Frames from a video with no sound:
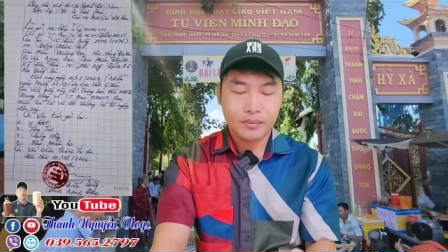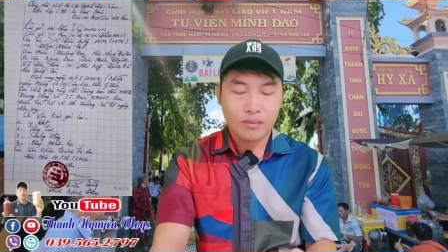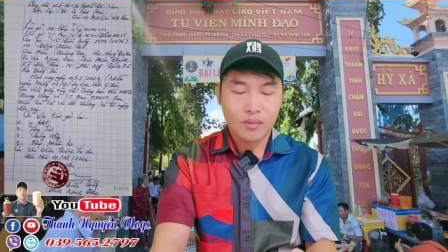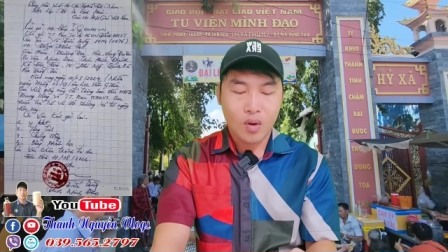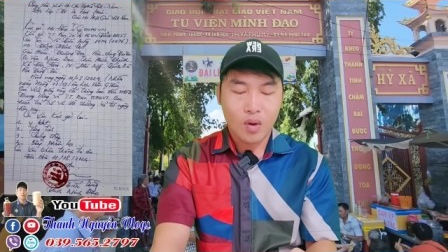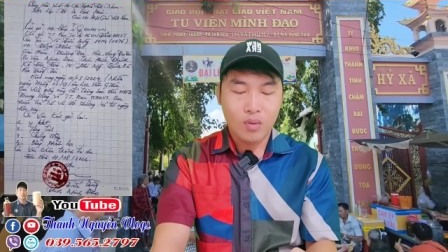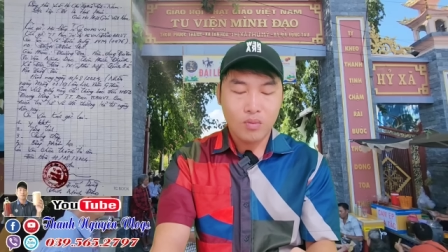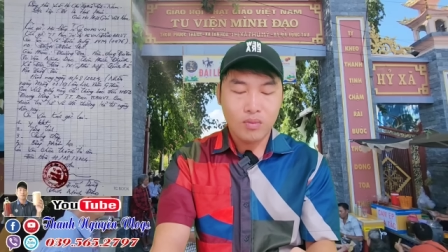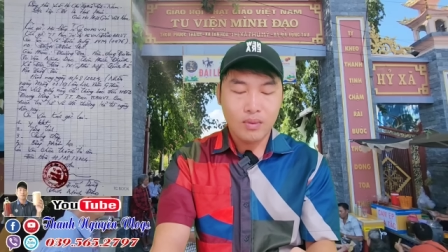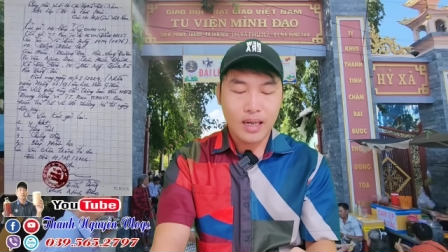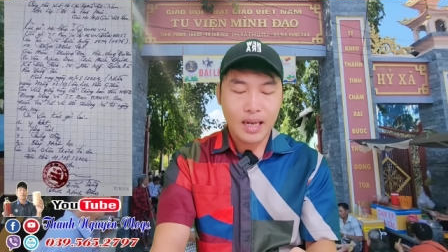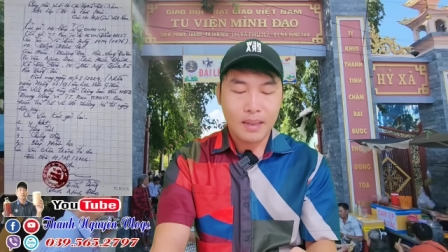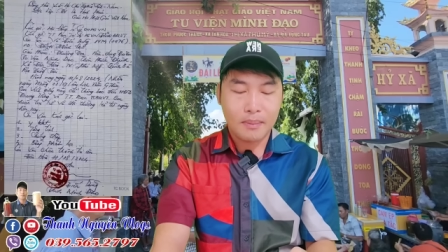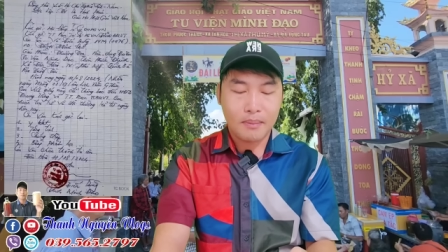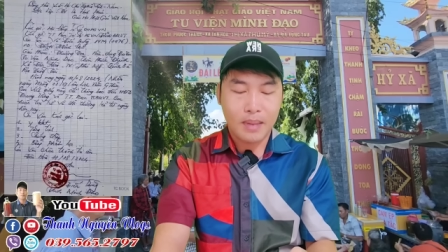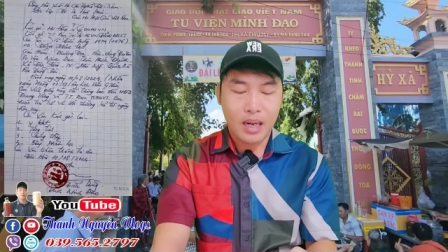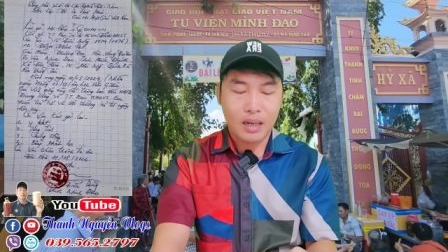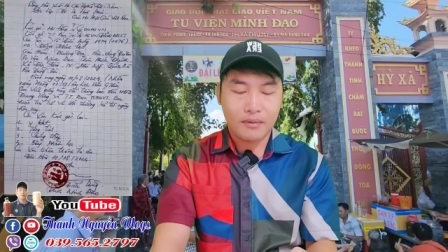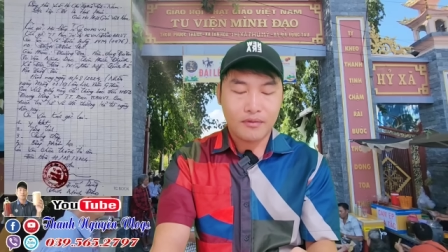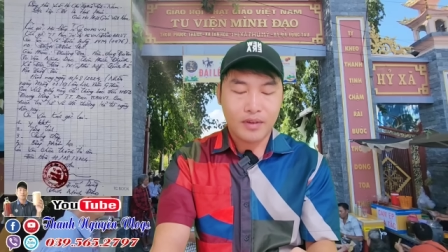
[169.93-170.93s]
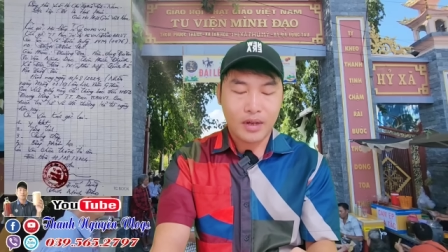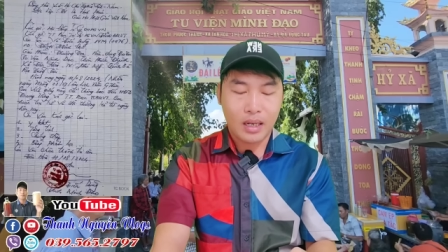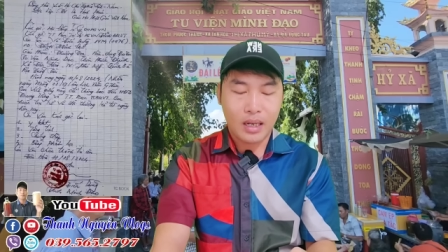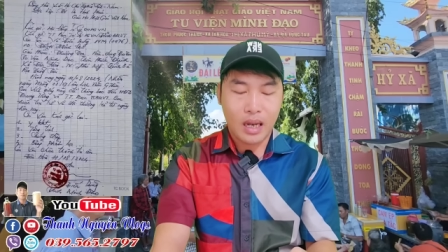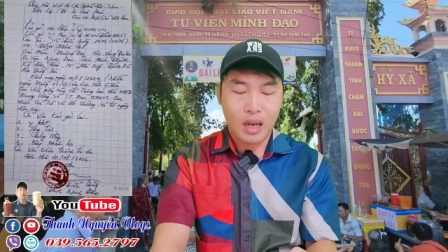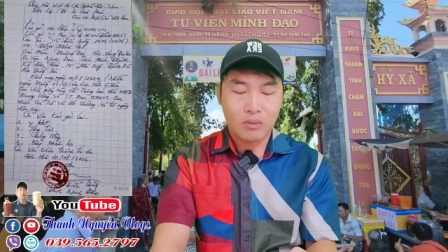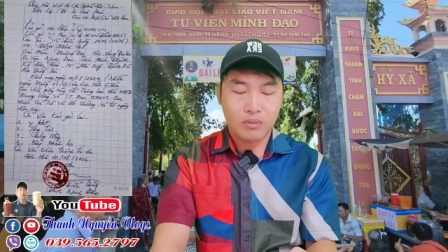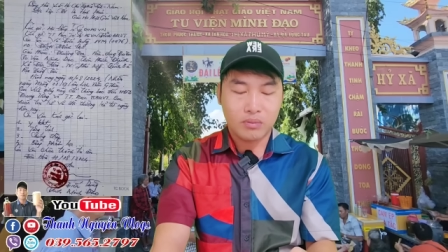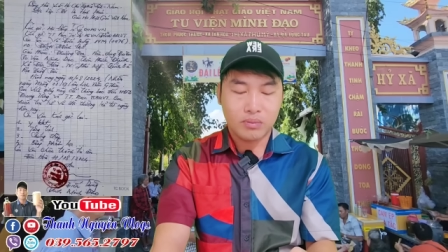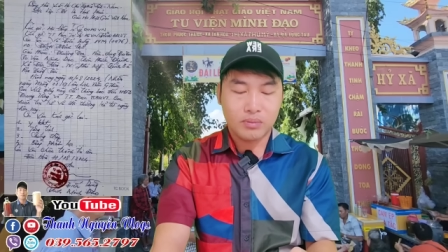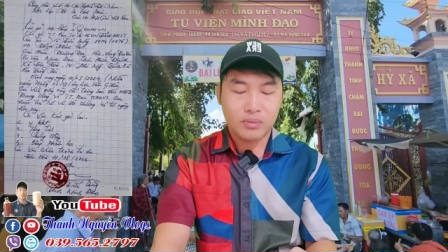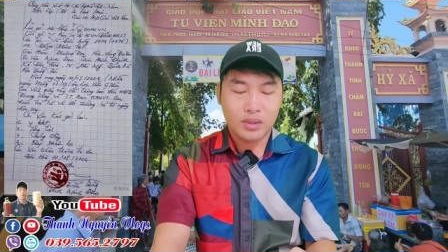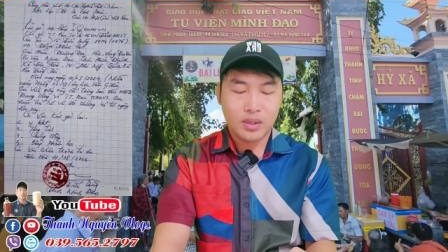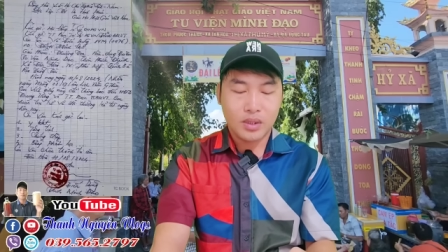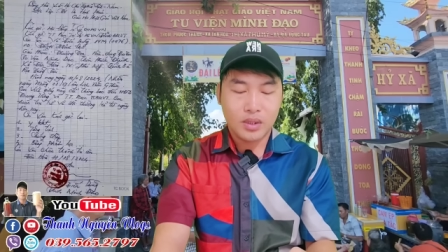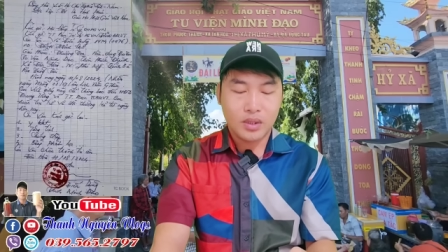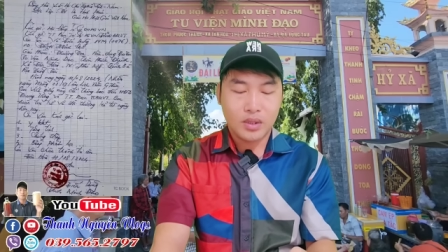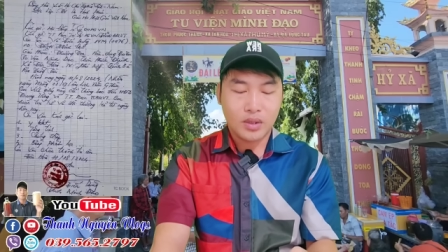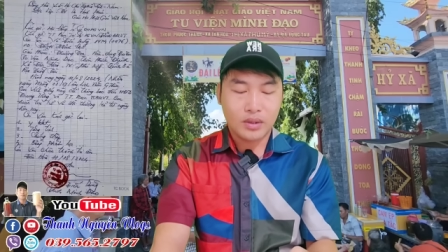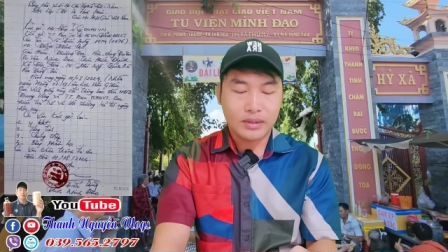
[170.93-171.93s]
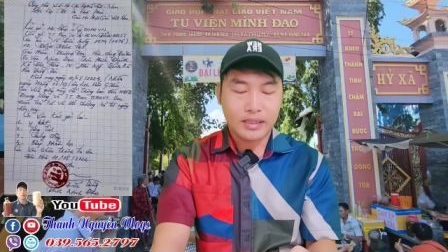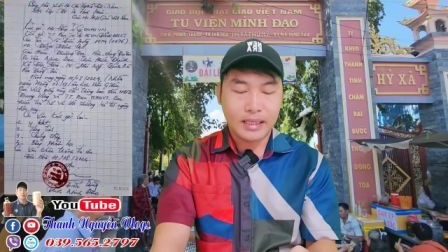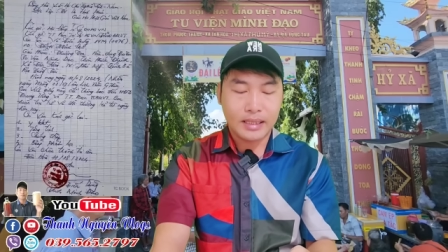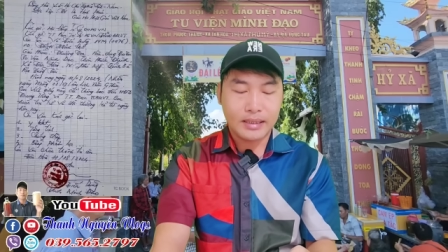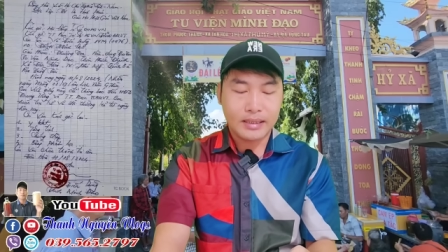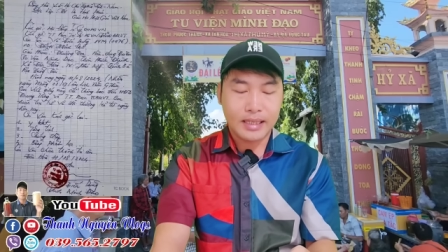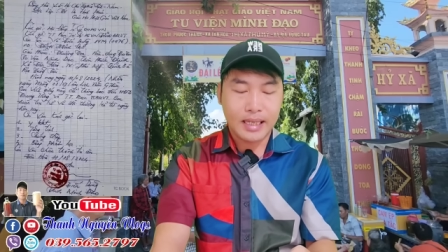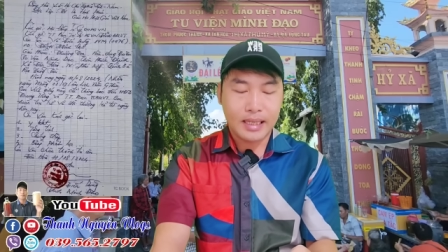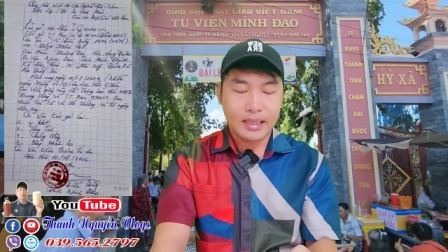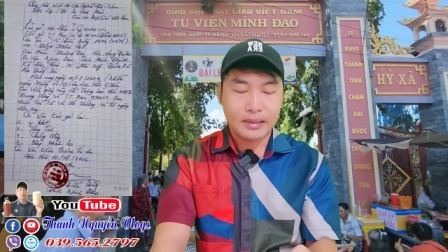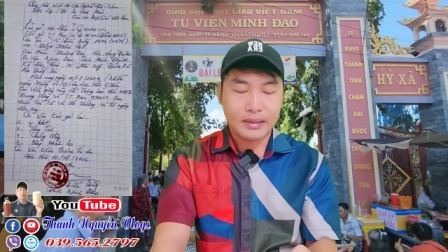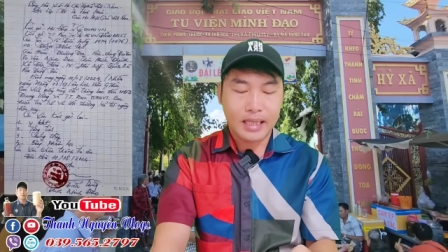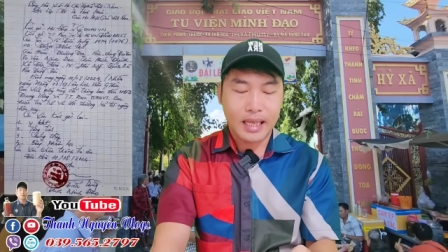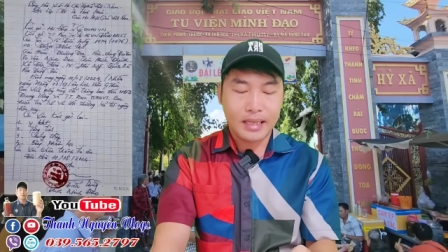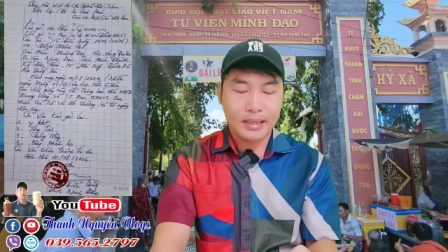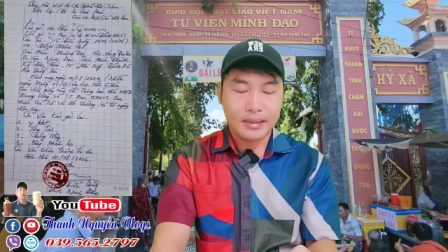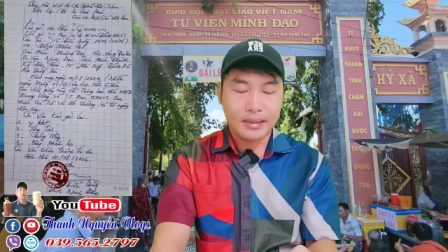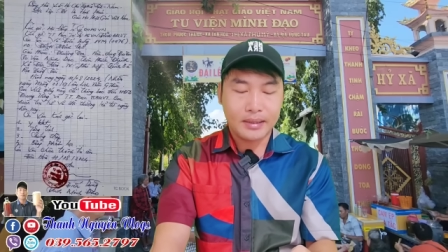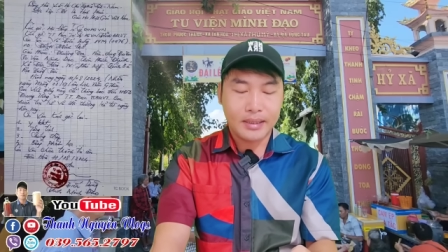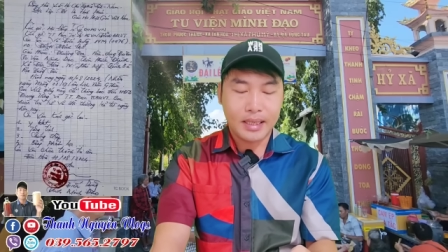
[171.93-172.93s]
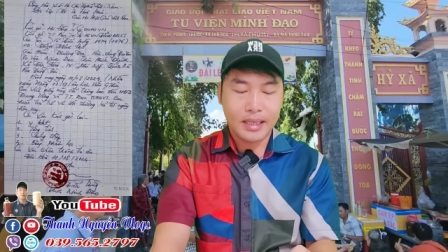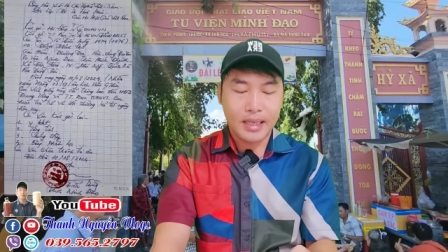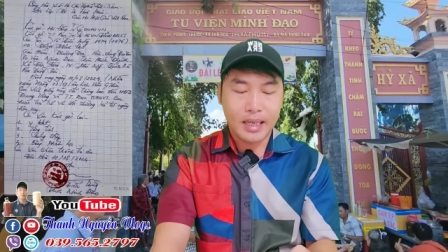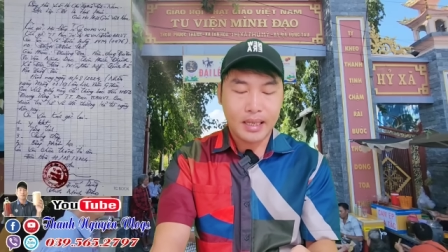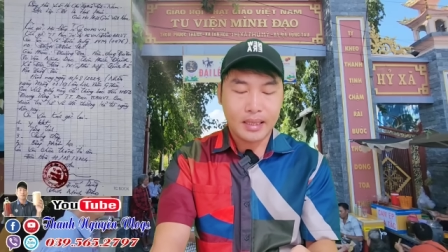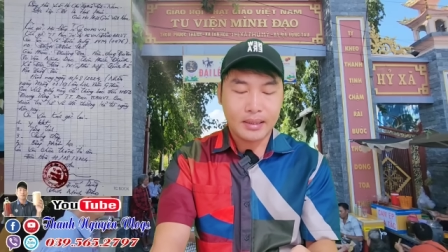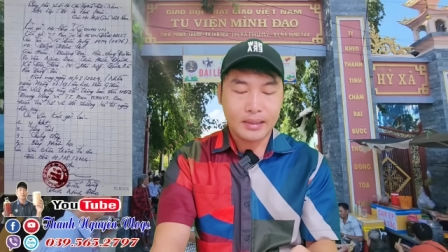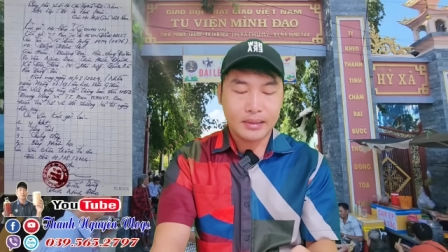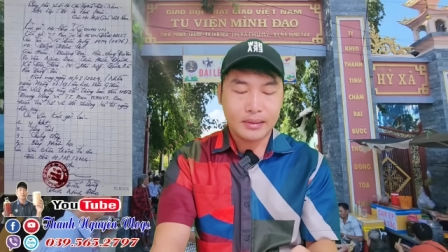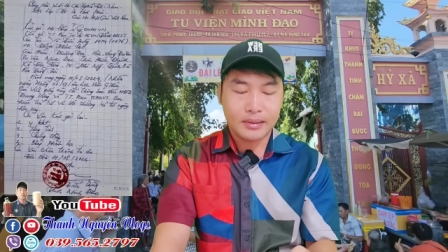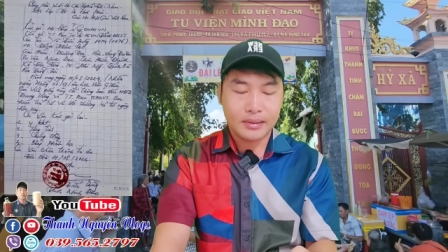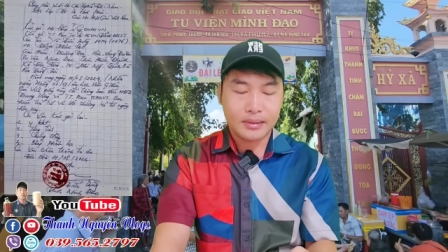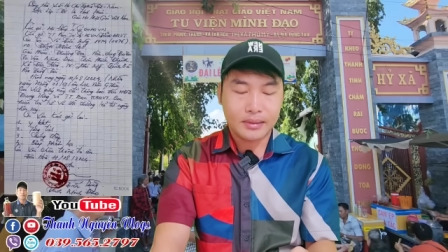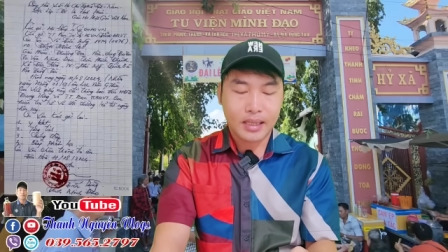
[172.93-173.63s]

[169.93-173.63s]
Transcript: bốn là bằng Phật học con xin chân thành tri ân